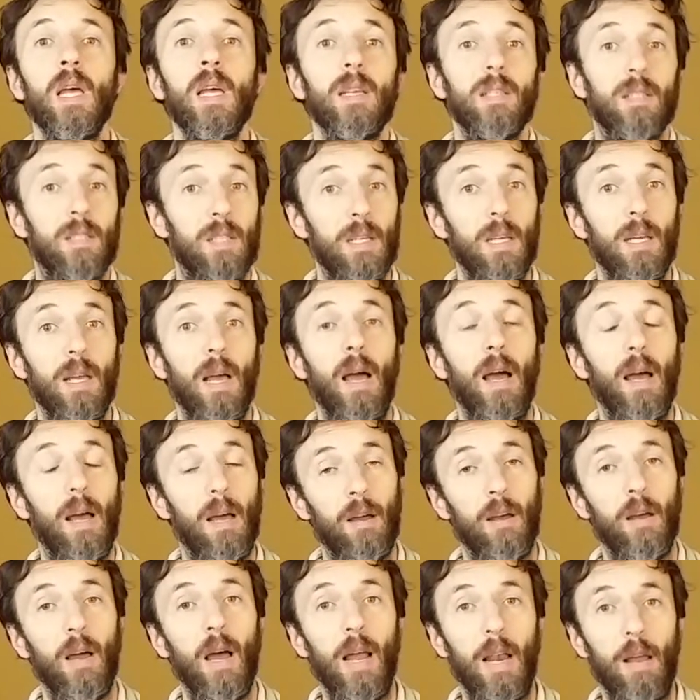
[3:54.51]
c'est
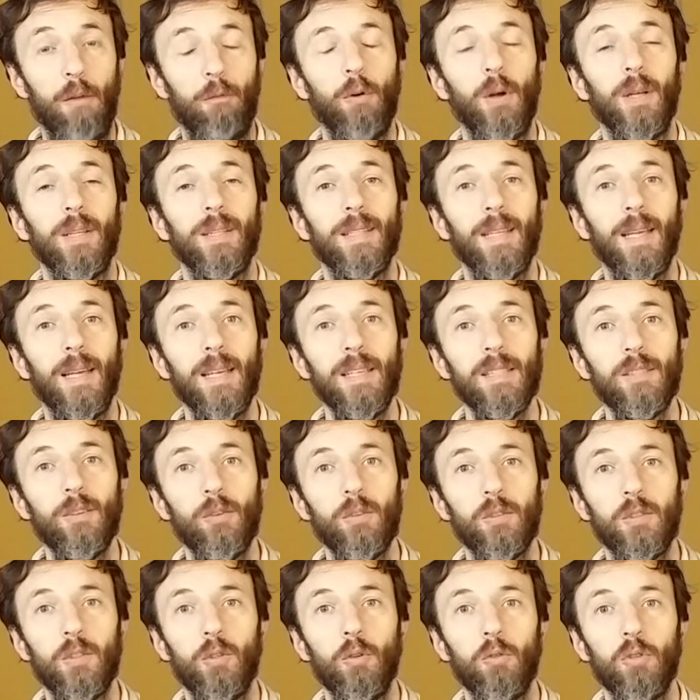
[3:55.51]
à la fois très
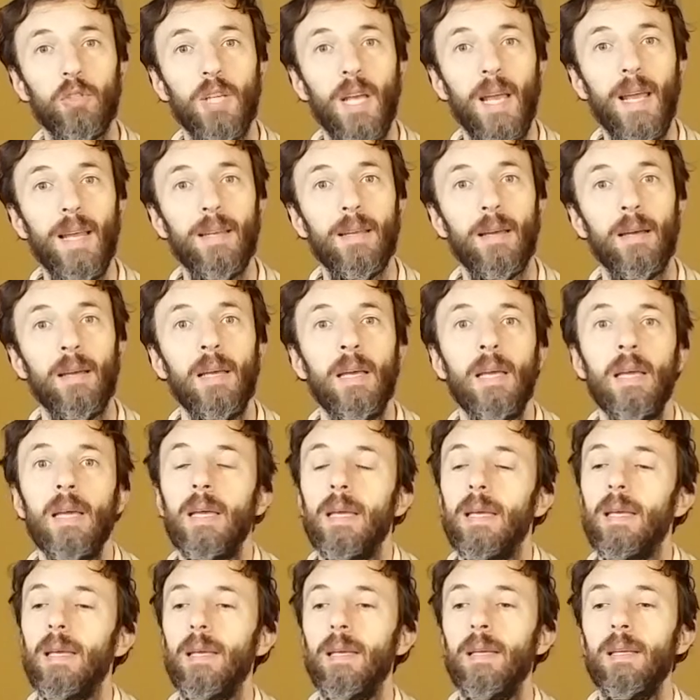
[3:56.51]
anxiogène
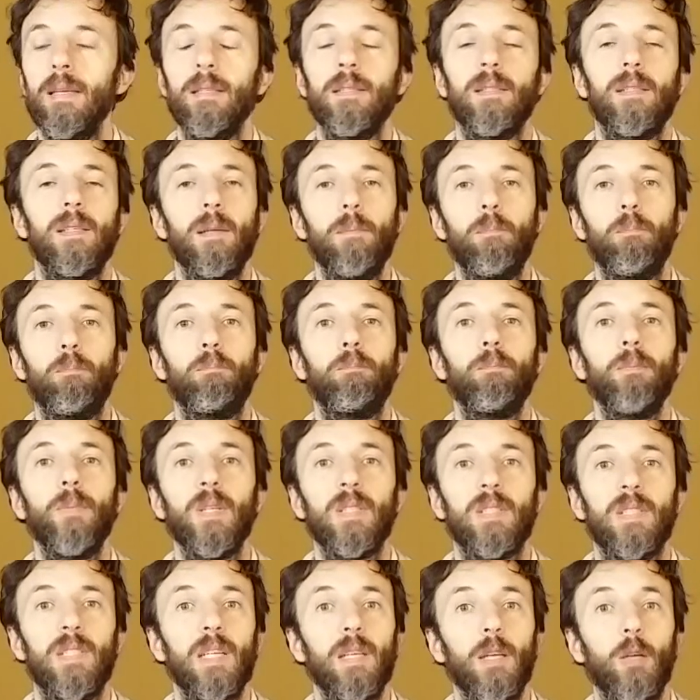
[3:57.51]
et
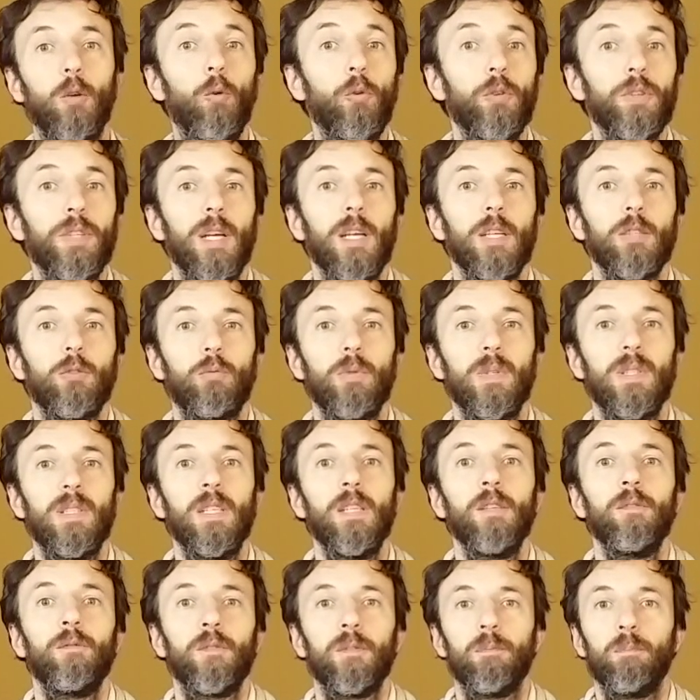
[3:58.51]
c'est
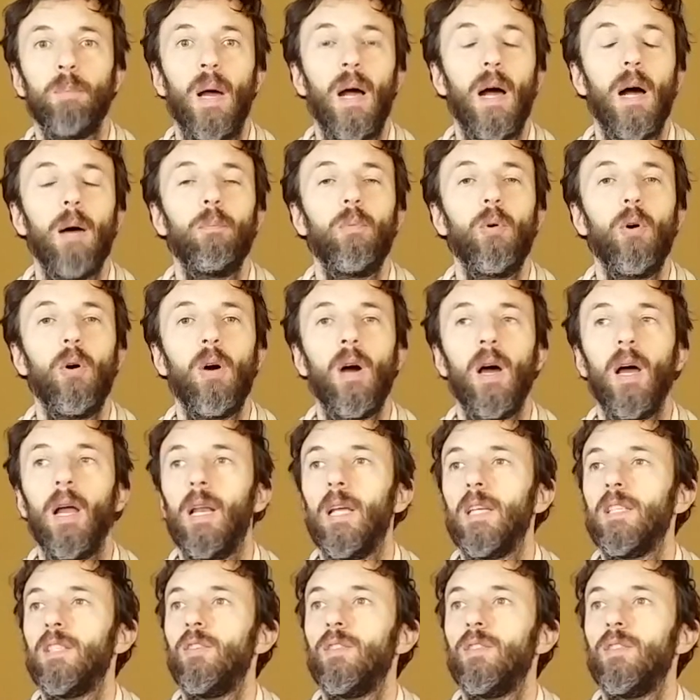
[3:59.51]
contre-intuitif par rapport à la